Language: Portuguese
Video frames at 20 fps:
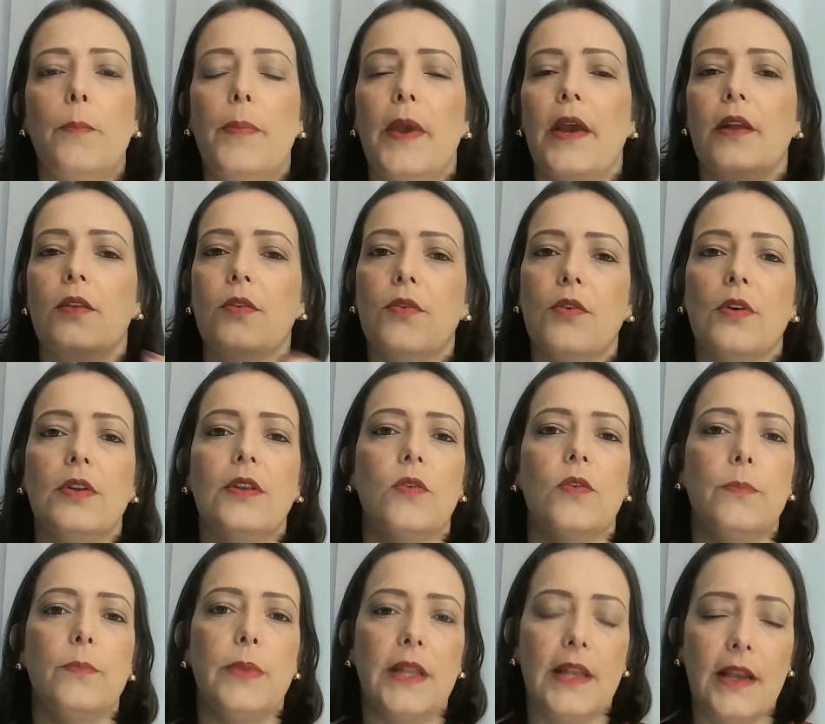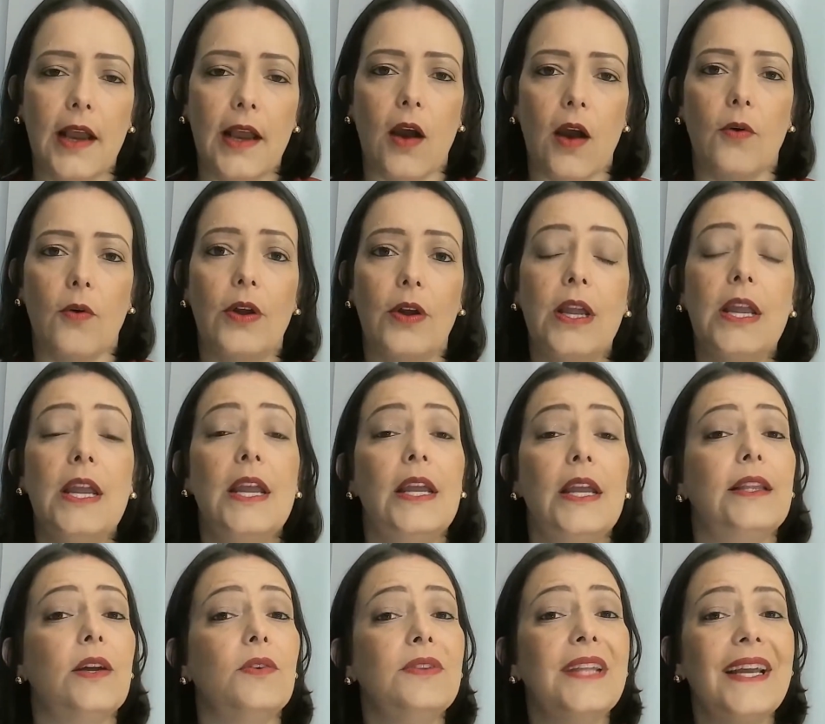Pelo cordão umbilical.
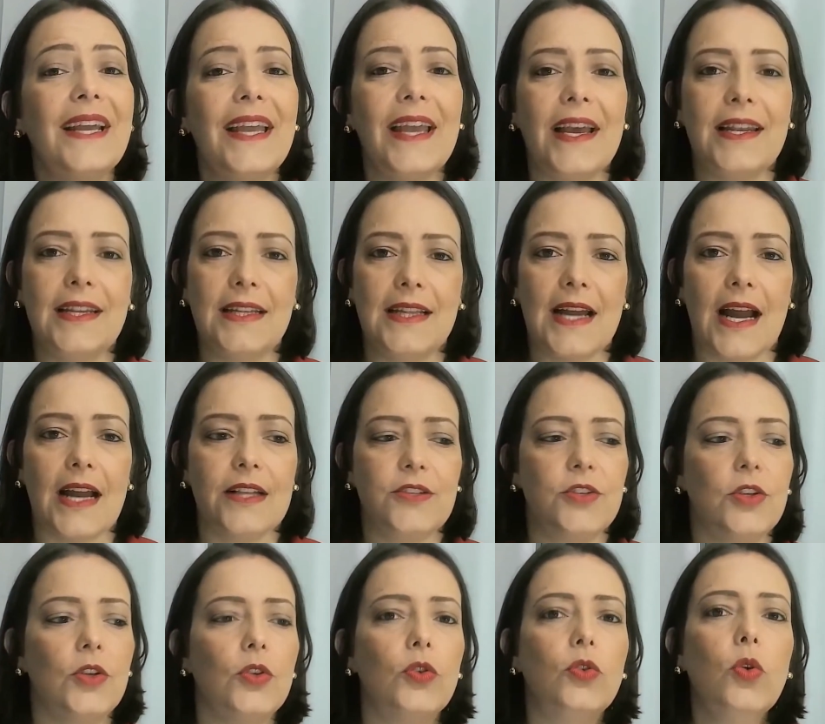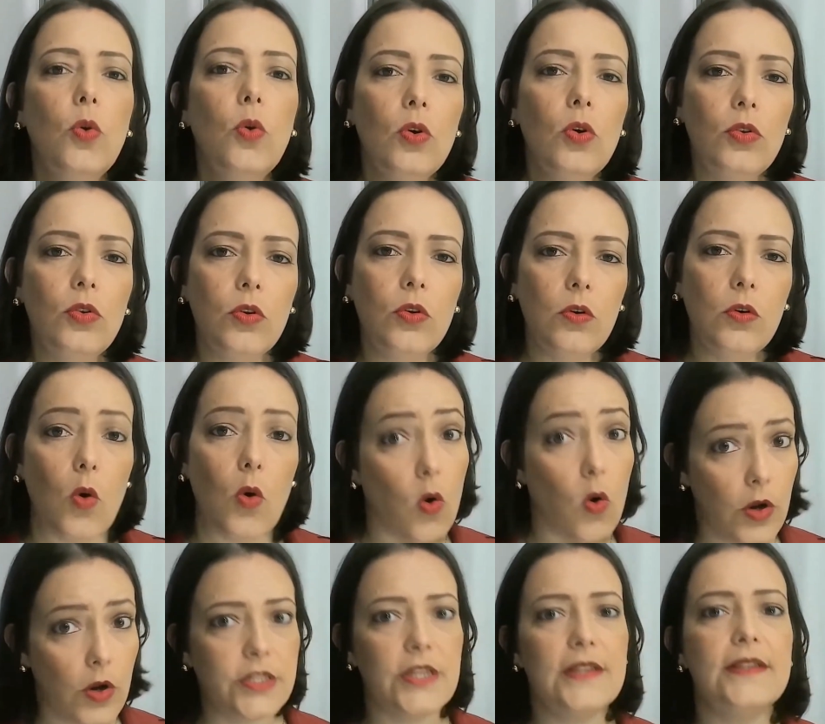Então, na realidade, tudo
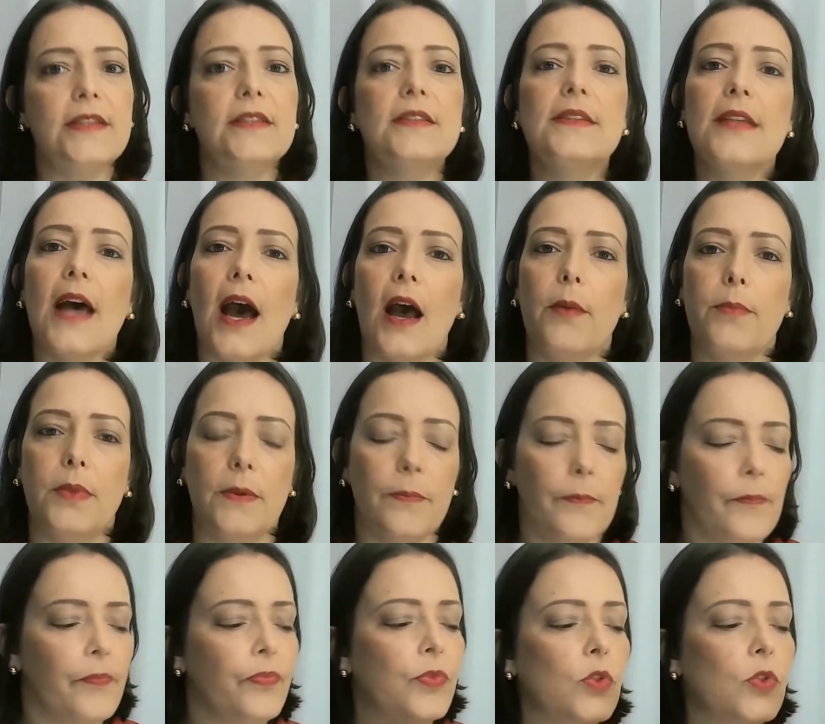hoje se sabe.